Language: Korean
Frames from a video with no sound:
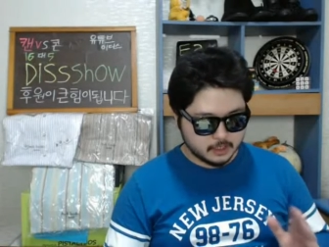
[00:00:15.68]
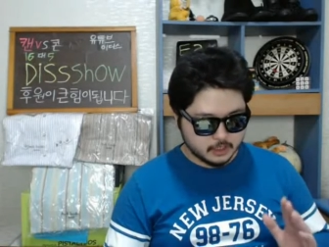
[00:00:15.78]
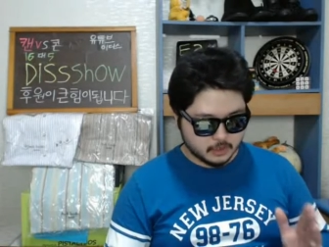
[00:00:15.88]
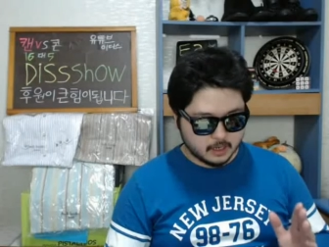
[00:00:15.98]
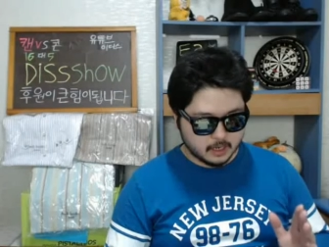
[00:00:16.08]

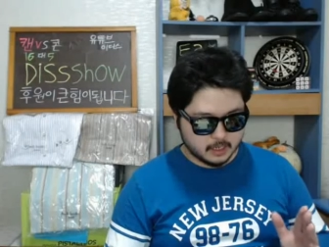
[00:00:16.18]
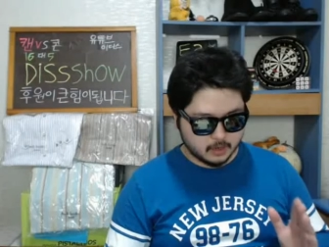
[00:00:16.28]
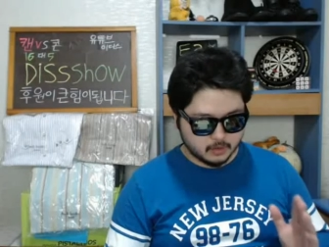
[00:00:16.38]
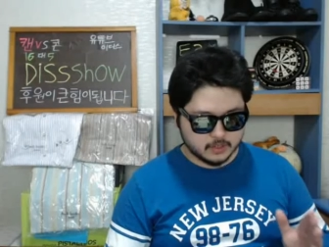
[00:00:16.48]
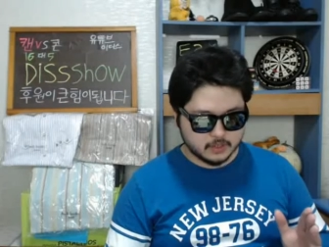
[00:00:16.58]
정확하게
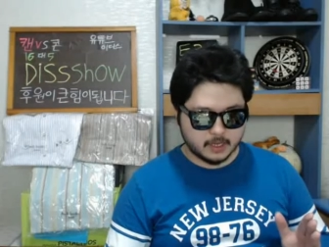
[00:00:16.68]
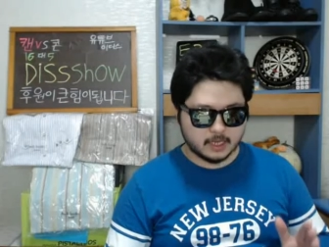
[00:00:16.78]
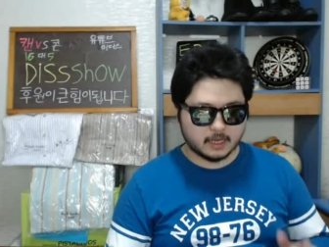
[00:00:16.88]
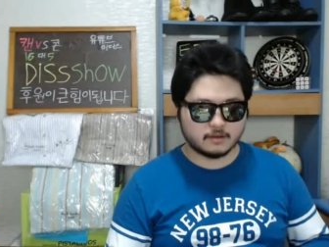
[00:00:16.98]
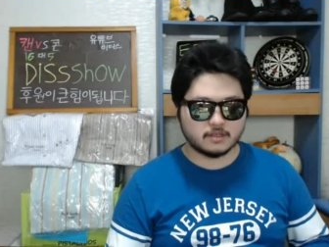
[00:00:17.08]
어디서
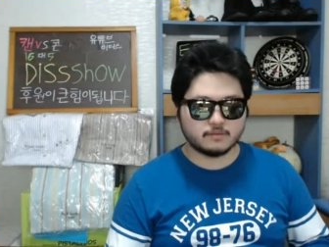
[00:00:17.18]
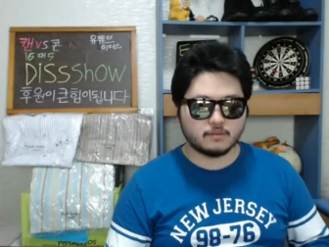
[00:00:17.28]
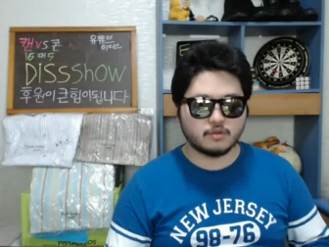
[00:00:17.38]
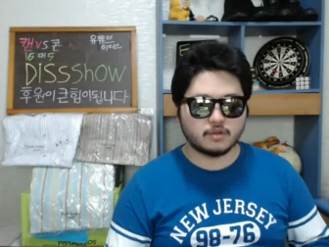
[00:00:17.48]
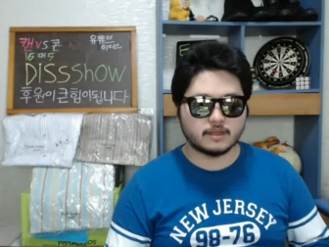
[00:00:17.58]
얘기한 건지
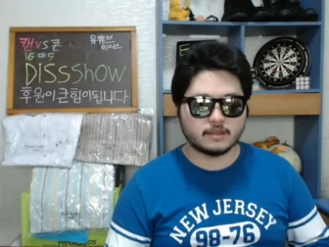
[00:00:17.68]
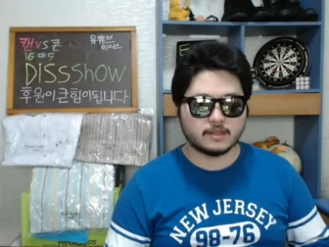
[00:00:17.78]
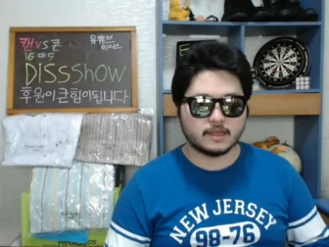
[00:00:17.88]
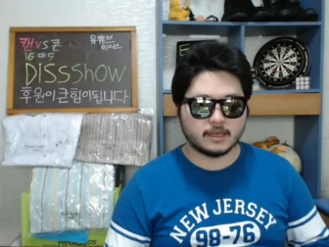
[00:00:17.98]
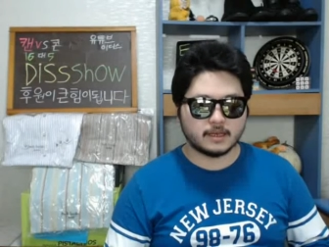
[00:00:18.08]

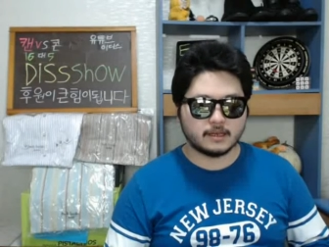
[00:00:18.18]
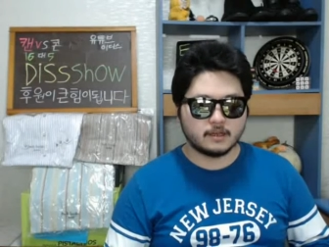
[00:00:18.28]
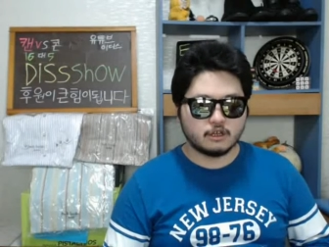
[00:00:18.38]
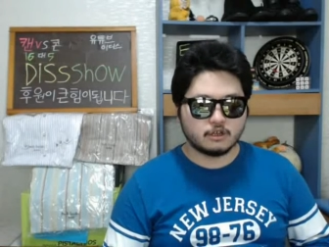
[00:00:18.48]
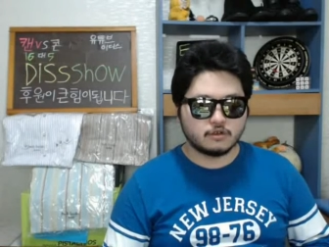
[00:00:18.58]
모르겠는데
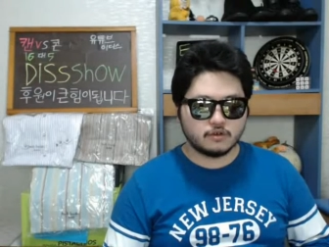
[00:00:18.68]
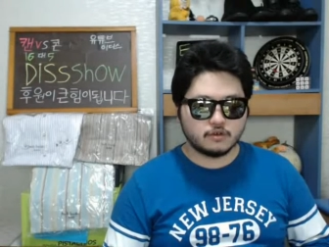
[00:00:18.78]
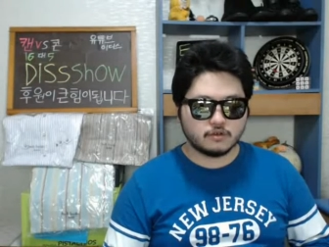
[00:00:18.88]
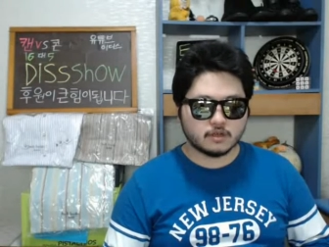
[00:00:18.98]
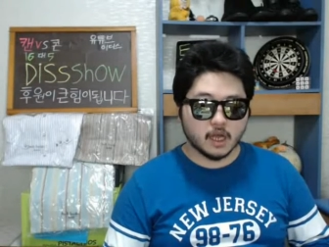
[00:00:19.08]

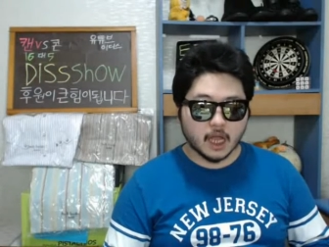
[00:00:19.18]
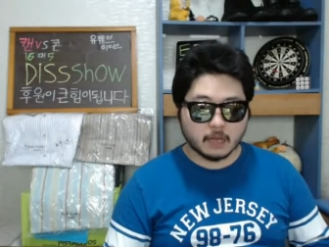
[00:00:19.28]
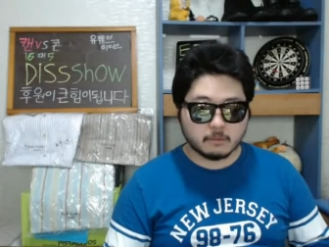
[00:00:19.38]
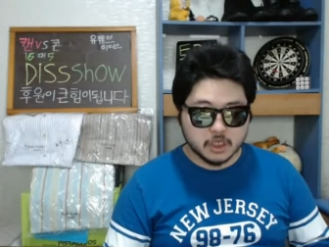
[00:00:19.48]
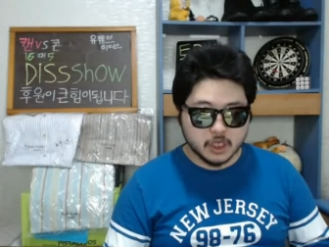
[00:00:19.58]
그러니까
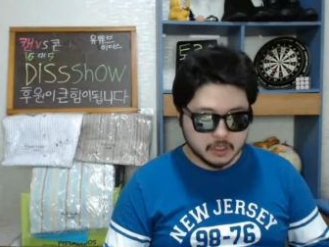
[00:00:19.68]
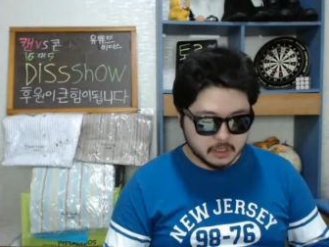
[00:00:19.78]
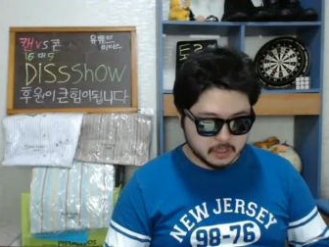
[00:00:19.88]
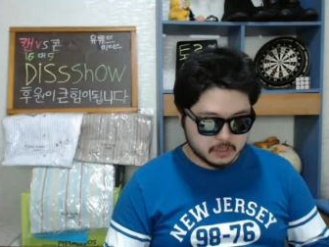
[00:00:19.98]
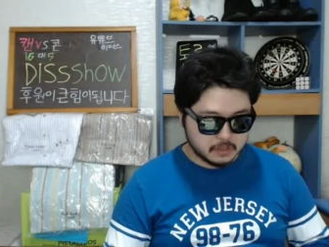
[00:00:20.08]

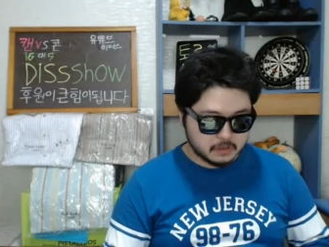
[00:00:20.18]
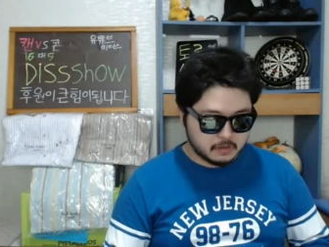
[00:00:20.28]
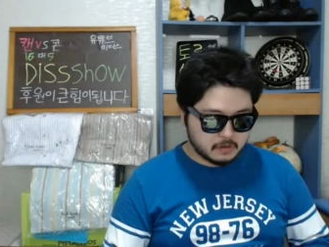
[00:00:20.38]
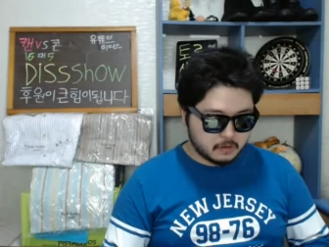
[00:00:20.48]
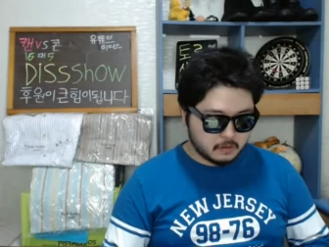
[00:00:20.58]
갑자기
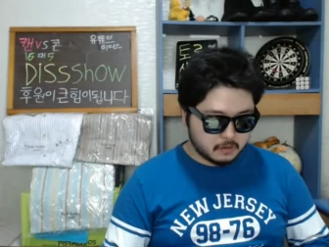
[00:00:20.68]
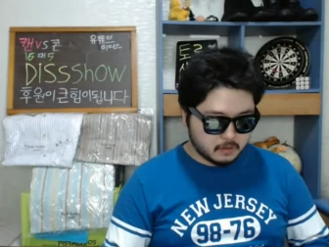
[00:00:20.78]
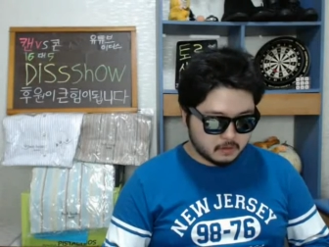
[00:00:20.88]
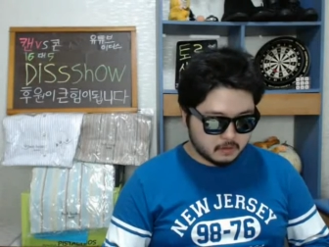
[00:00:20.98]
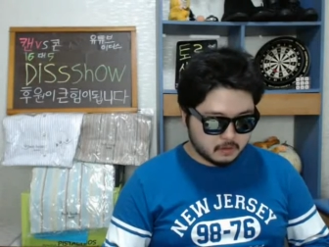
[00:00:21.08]

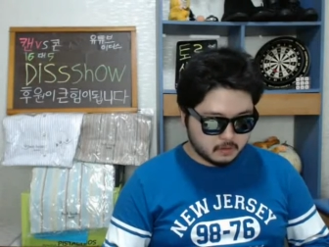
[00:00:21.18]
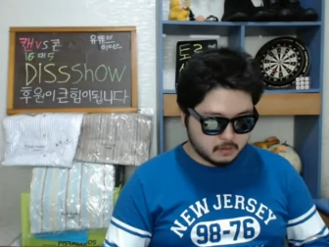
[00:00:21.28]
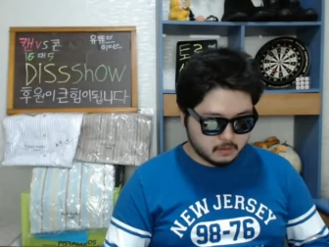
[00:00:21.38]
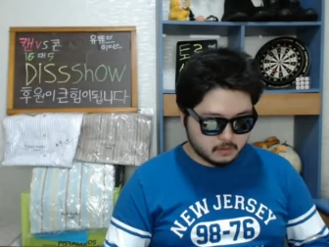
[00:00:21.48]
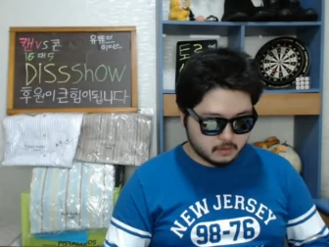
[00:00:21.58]

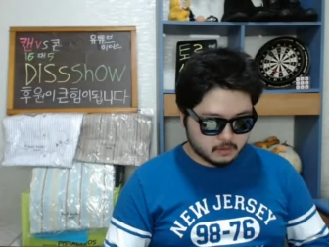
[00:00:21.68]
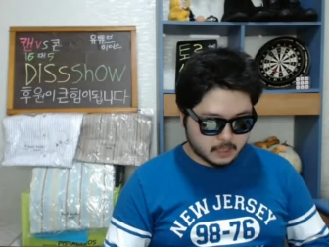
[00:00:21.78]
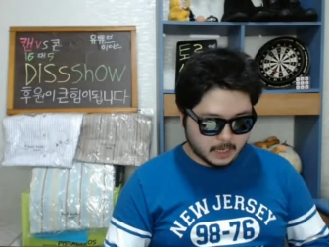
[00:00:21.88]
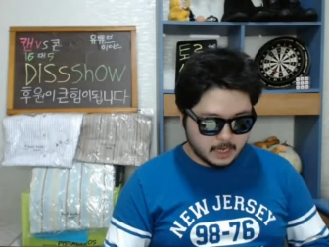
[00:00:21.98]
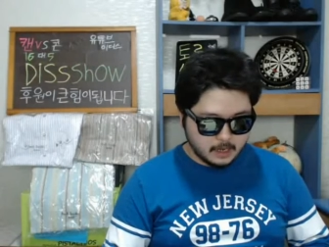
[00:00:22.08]
어
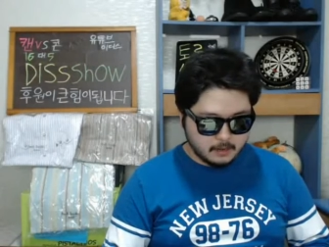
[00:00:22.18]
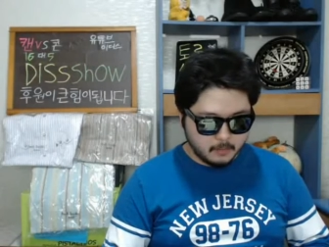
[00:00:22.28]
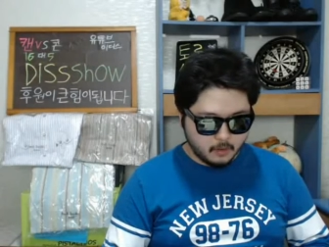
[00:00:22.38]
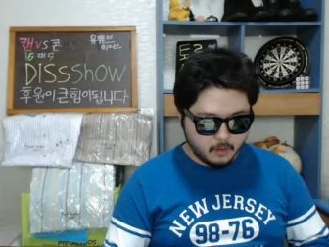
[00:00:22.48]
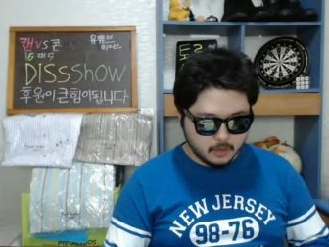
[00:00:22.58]

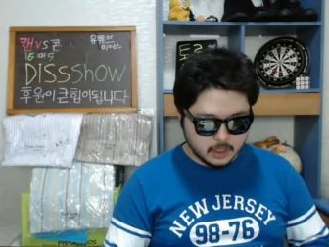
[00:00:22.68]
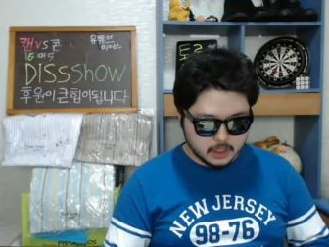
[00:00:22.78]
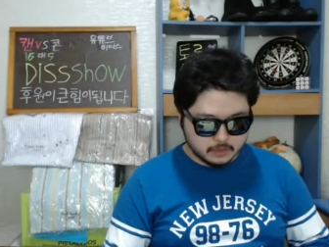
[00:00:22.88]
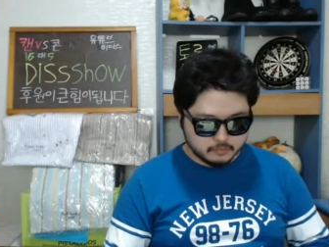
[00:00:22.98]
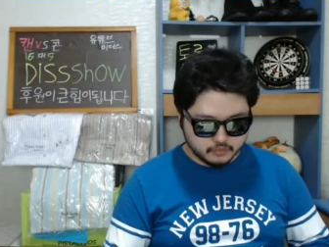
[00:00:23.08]

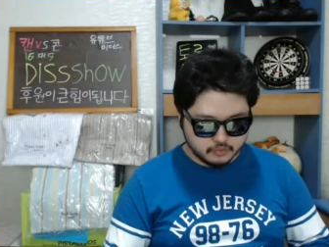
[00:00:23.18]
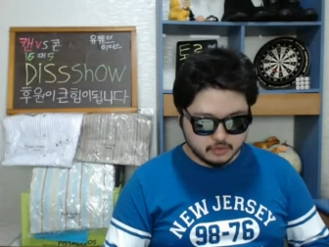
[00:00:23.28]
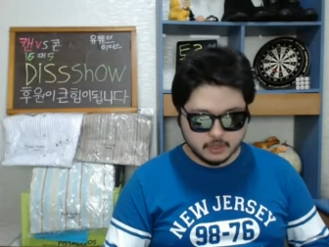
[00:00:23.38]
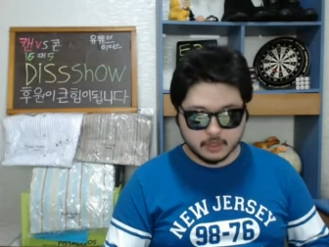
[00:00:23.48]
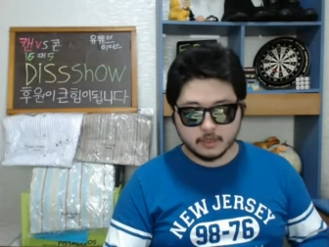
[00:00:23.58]
탈모이신
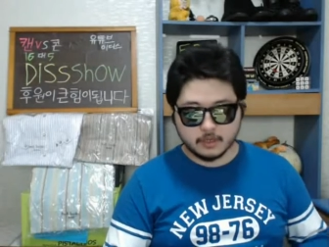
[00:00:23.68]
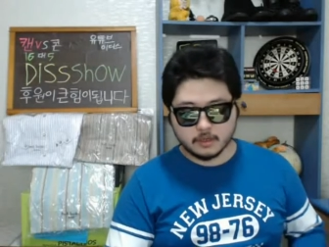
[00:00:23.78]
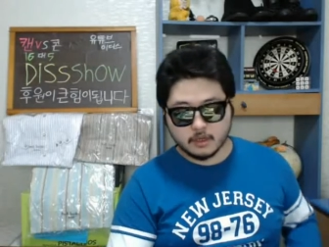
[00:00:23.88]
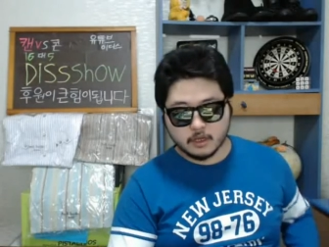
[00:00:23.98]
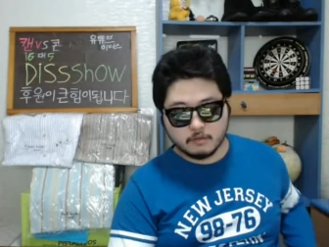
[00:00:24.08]

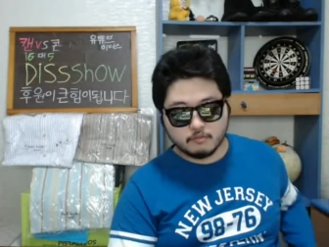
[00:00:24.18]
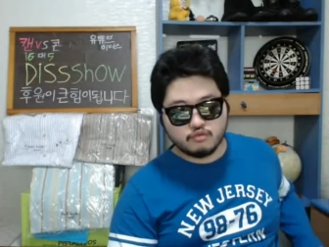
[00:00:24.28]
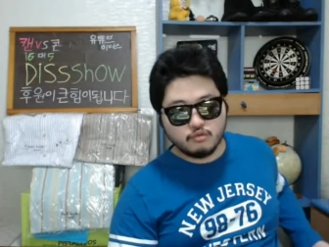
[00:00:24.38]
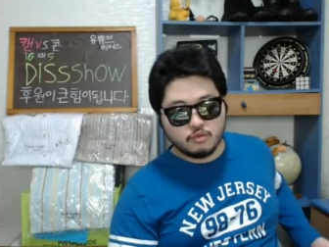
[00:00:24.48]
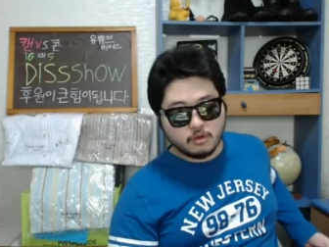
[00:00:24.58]
분들이
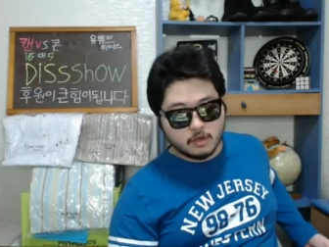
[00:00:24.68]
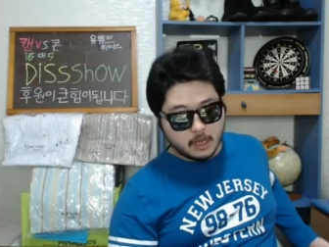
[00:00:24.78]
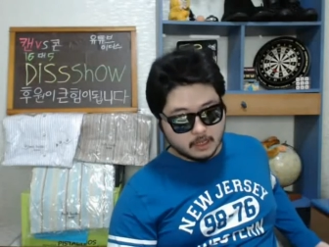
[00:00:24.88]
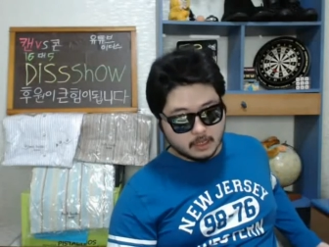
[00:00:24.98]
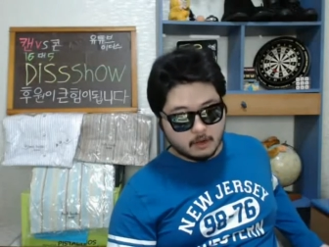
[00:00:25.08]

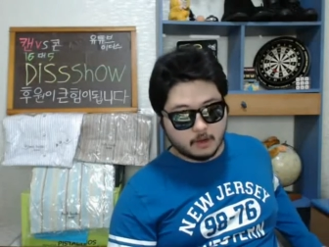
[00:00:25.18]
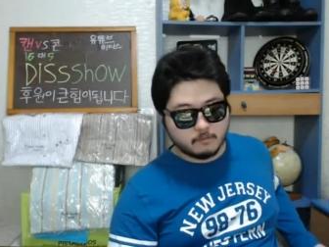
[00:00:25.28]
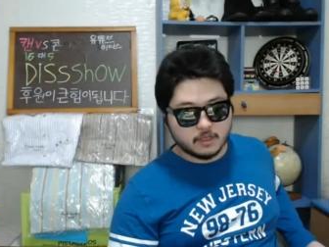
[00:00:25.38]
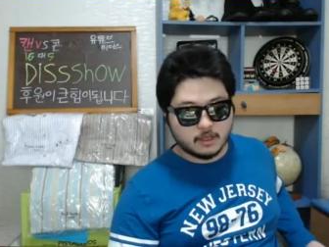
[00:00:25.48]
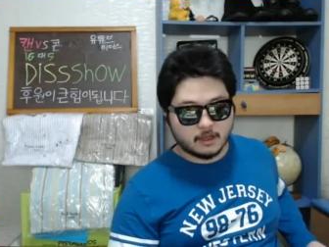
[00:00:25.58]
분노를 했다고
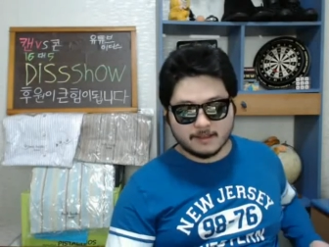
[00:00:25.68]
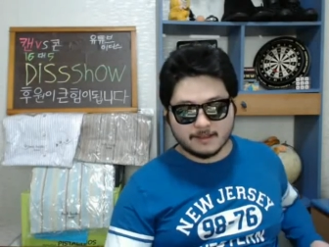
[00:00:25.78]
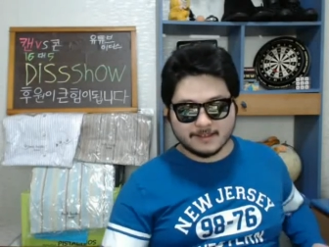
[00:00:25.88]
합니다.